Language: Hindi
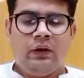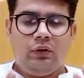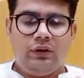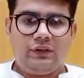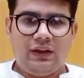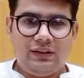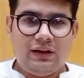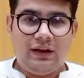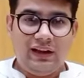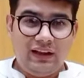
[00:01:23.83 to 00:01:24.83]
और इसके अंदर
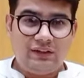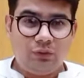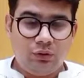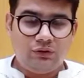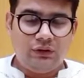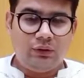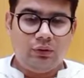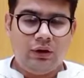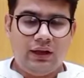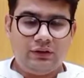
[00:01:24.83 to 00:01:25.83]
नया सोर्सिन
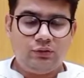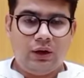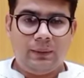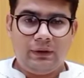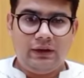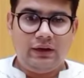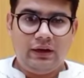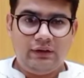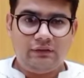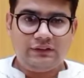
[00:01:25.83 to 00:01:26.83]
ऑल है जो आपकी
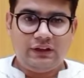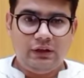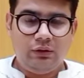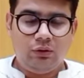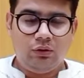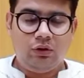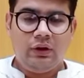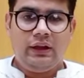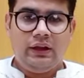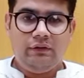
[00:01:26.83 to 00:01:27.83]
अनिवन स्किन को
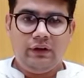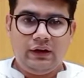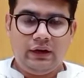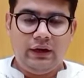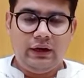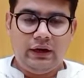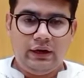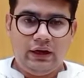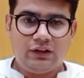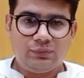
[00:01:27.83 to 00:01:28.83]
इवन करेगा
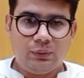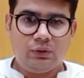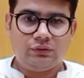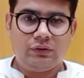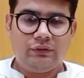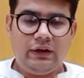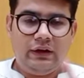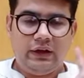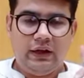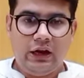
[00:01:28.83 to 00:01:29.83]
डार्क स्पॉट्स को
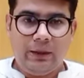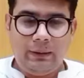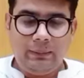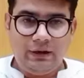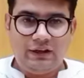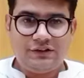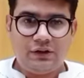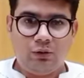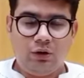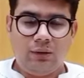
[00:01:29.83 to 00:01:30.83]
फेड करेगा पिगमेंटेशन
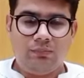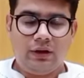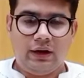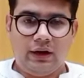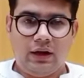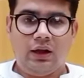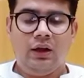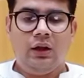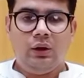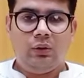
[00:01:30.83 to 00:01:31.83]
को कम करेगा
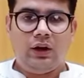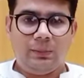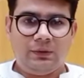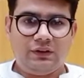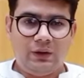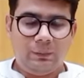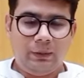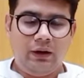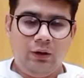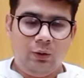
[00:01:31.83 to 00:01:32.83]
और आपकी स्किन
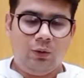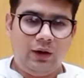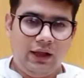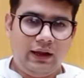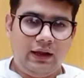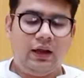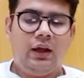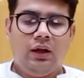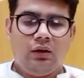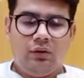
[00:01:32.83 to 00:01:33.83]
पर ग्लो लाएगा
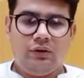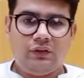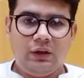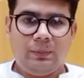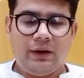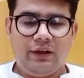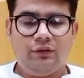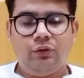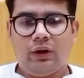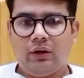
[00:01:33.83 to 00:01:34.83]
और इसकी प्राइस
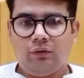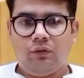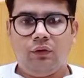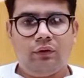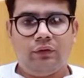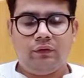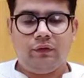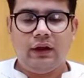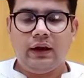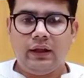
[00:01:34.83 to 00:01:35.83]
जो है ना वो फोर
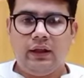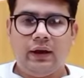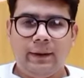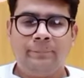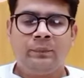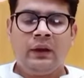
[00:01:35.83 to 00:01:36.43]
फिफ्टी है ठीक है ना